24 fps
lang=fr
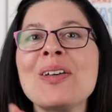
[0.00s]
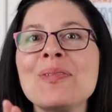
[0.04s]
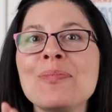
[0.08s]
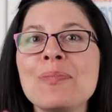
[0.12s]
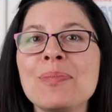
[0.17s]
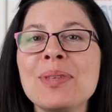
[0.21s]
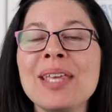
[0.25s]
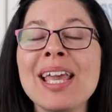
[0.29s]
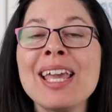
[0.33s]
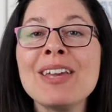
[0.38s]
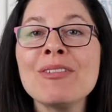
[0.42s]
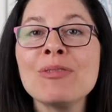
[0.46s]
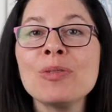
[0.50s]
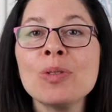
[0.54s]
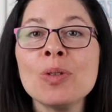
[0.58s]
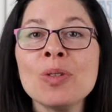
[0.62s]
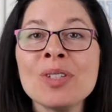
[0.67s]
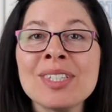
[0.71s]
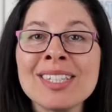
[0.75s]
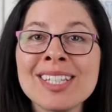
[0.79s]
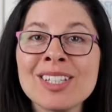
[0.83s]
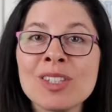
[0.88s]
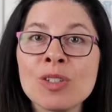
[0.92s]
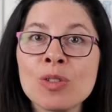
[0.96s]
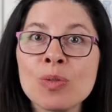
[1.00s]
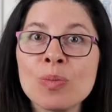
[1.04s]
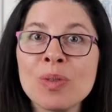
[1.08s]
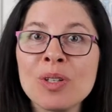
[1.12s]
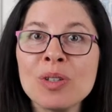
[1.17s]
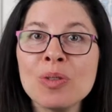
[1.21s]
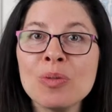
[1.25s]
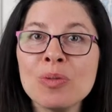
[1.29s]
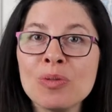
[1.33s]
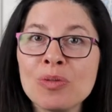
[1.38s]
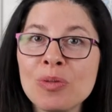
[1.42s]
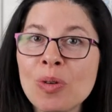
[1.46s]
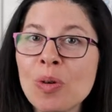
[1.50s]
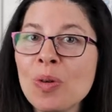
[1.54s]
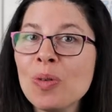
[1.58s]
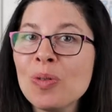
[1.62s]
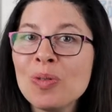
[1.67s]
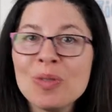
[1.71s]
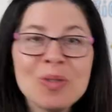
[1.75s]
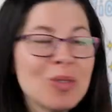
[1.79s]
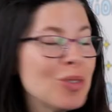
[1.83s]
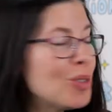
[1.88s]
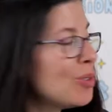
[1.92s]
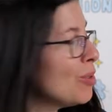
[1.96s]
Bienvenue si tu es
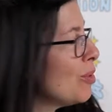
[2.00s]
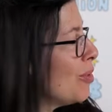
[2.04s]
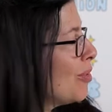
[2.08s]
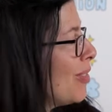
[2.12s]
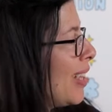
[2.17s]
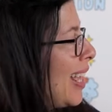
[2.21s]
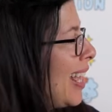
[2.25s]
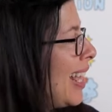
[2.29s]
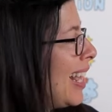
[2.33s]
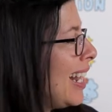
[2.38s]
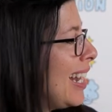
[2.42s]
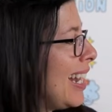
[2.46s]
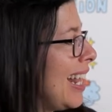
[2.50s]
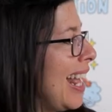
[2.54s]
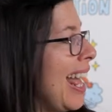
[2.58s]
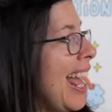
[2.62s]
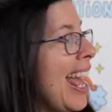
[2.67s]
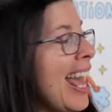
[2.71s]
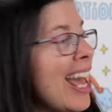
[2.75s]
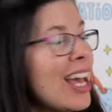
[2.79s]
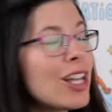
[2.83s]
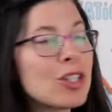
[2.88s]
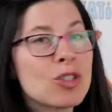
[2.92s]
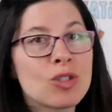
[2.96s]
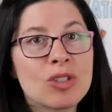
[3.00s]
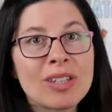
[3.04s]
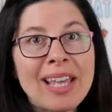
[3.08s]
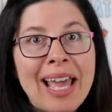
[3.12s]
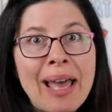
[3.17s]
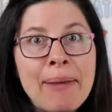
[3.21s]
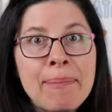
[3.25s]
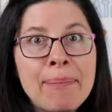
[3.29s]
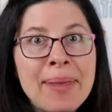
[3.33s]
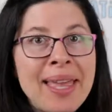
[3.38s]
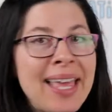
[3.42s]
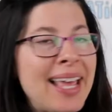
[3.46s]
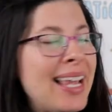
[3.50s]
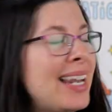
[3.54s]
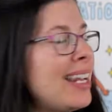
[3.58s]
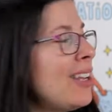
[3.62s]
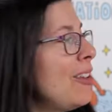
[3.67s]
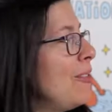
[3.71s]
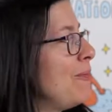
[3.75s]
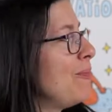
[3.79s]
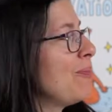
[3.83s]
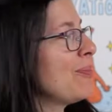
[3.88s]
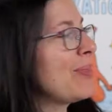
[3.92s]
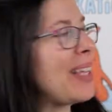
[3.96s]
nouveau ou nouvelle. Tu te
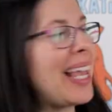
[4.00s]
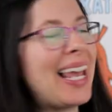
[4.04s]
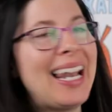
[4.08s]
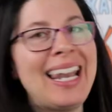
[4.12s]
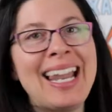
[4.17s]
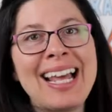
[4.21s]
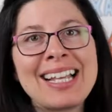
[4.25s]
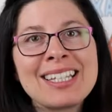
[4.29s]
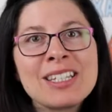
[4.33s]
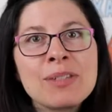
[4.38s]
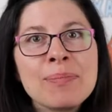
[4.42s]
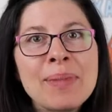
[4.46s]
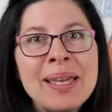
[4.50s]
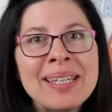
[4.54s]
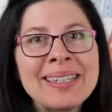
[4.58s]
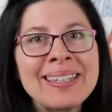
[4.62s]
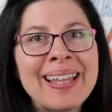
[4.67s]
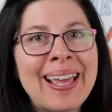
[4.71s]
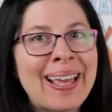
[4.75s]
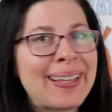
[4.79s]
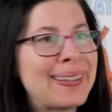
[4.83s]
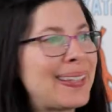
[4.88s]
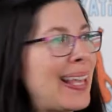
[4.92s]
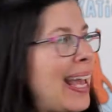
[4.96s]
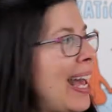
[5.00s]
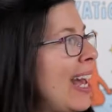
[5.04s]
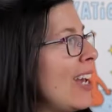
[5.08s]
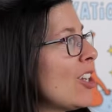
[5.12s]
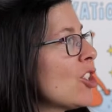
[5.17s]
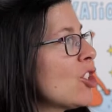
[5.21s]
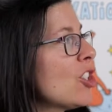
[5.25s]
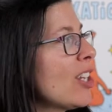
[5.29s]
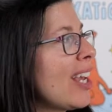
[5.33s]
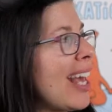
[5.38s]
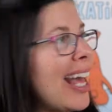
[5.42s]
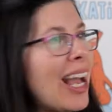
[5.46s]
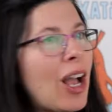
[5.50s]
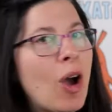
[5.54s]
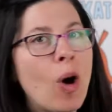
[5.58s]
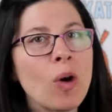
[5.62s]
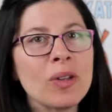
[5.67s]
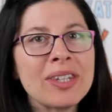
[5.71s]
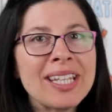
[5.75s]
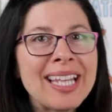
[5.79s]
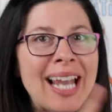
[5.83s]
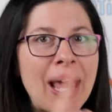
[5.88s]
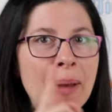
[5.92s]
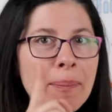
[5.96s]
rappelles la semaine dernière, je t'ai
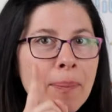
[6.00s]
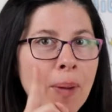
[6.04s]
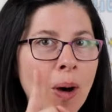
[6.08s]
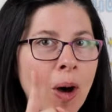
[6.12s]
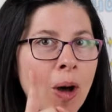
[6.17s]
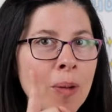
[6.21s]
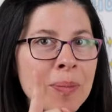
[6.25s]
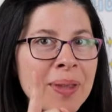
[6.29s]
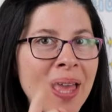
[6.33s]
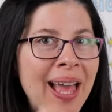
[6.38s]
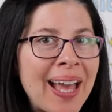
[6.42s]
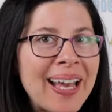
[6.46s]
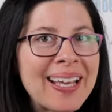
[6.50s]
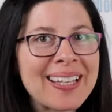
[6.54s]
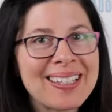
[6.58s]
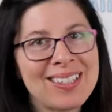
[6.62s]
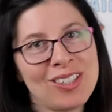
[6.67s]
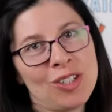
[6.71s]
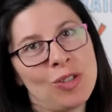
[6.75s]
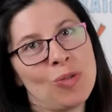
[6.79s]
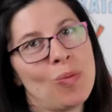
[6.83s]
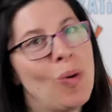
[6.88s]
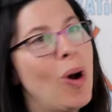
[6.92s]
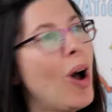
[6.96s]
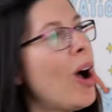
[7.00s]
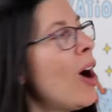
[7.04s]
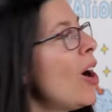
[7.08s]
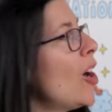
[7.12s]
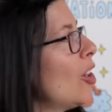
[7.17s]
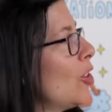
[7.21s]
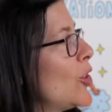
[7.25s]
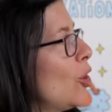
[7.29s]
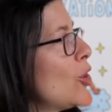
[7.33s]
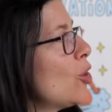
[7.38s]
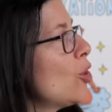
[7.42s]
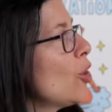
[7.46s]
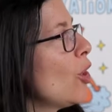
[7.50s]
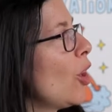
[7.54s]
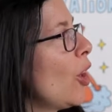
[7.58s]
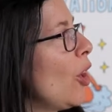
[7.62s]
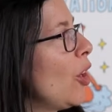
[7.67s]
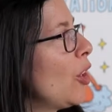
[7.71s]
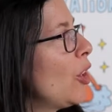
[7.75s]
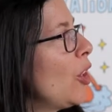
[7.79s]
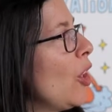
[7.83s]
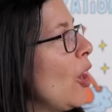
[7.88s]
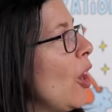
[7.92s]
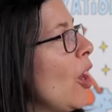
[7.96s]
raconté la première histoire de ce
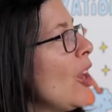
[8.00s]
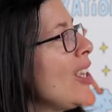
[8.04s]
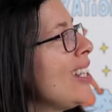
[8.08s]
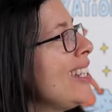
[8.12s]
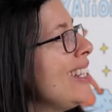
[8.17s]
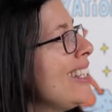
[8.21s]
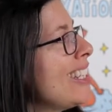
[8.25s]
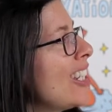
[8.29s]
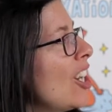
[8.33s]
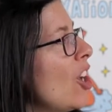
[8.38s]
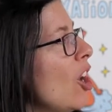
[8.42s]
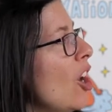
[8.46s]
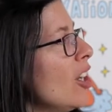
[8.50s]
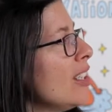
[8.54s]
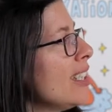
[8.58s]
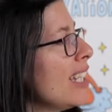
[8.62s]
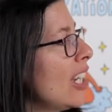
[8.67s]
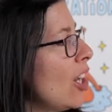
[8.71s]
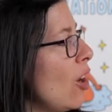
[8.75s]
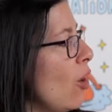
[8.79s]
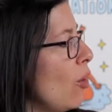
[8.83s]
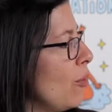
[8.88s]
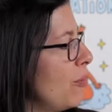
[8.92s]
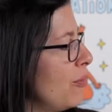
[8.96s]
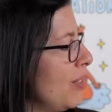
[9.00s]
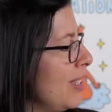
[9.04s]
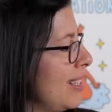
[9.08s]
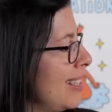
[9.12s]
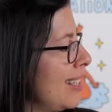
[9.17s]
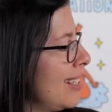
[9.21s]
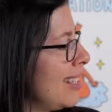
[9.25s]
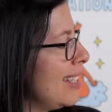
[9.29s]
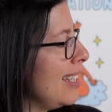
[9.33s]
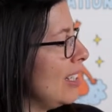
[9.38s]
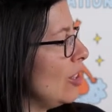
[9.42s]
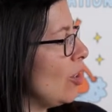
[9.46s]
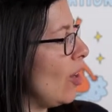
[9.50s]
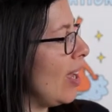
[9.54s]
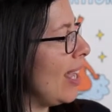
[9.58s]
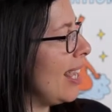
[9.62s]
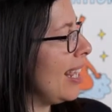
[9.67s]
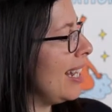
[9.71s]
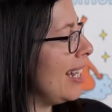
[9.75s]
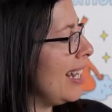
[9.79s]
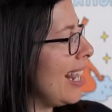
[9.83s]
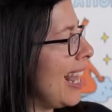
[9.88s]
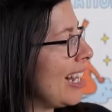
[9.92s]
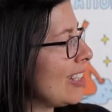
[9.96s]
recueil, Licorne et confitie de
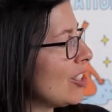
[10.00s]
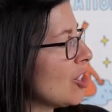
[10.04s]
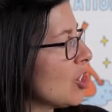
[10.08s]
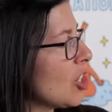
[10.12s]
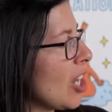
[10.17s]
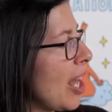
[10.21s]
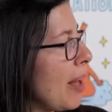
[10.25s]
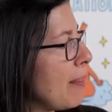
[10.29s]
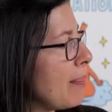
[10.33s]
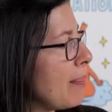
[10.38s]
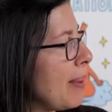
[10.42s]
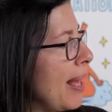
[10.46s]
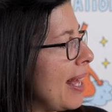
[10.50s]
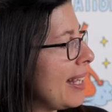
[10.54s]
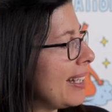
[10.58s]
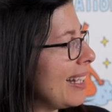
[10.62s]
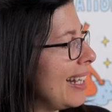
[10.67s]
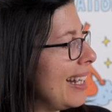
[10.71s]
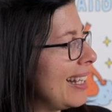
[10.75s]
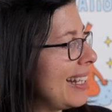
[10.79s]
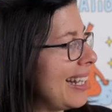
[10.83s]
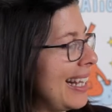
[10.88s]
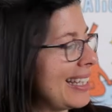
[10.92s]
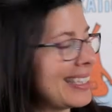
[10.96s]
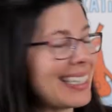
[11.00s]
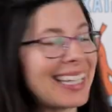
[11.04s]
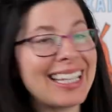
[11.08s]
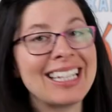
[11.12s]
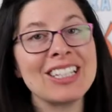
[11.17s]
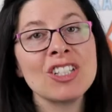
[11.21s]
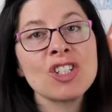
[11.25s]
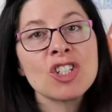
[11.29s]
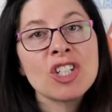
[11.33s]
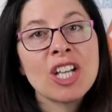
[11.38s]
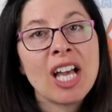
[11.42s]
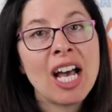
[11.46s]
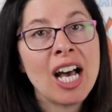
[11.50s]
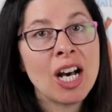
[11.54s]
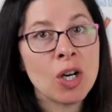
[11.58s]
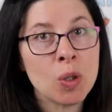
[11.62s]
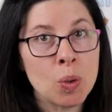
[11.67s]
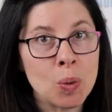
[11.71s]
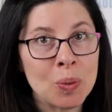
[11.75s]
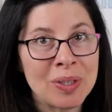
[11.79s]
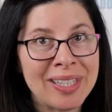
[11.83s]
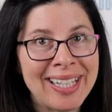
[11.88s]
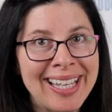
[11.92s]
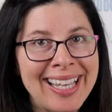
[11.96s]
Eliane Champagne et Catherine
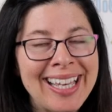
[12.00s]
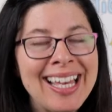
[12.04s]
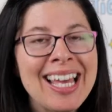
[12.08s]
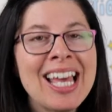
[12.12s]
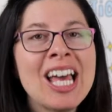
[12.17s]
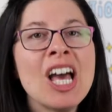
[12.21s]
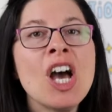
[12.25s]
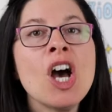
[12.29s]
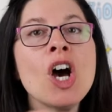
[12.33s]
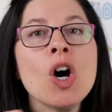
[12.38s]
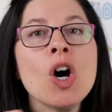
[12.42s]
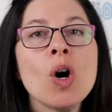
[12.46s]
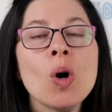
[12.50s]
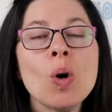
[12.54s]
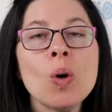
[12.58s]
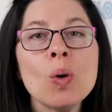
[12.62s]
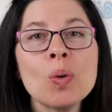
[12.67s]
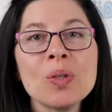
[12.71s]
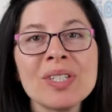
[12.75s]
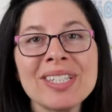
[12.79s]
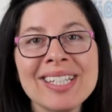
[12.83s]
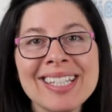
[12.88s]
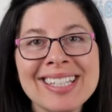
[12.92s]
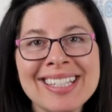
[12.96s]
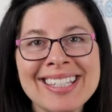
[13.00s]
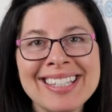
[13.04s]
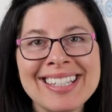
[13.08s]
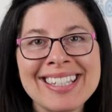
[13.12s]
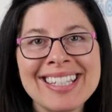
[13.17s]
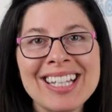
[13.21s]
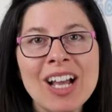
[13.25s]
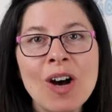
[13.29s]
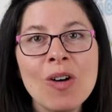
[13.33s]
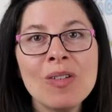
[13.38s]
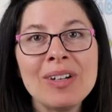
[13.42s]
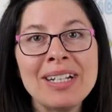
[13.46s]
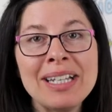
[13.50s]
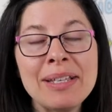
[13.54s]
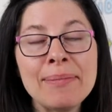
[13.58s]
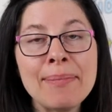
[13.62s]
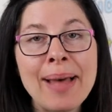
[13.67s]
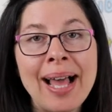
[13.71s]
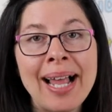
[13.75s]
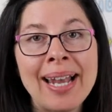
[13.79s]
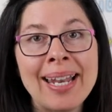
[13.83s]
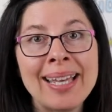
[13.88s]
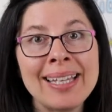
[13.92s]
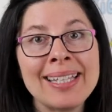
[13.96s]
Girard-Audet aux éditions Les
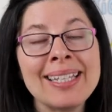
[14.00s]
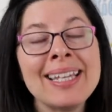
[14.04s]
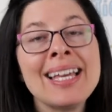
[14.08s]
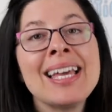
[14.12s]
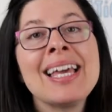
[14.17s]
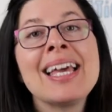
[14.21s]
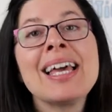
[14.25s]
Malins.